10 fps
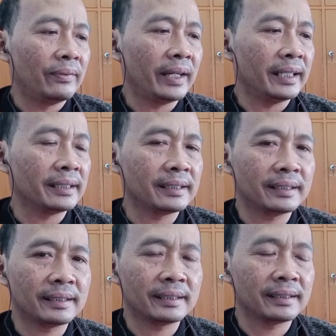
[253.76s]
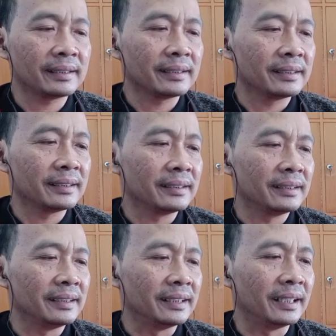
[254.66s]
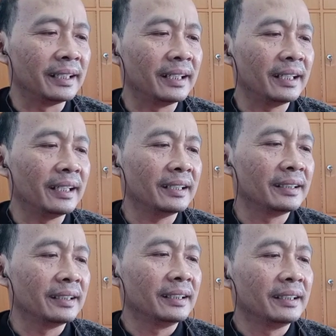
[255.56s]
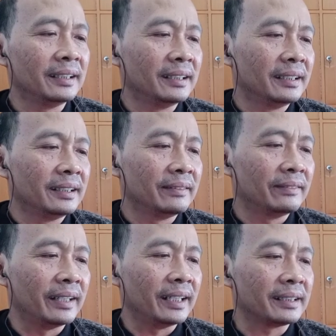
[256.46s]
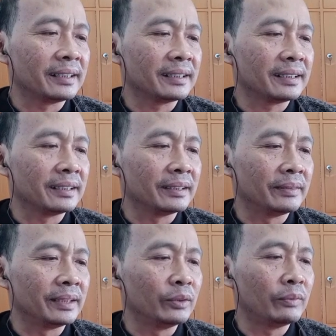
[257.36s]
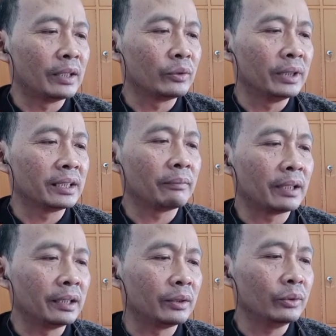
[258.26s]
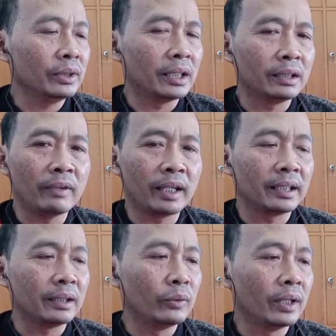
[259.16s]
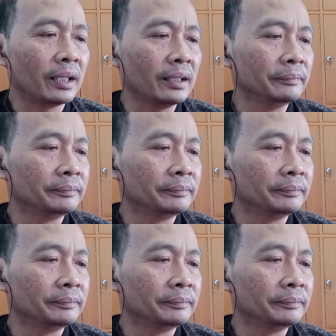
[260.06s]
vest ya vest itu bajunya seperti itu yang dipakai di luar.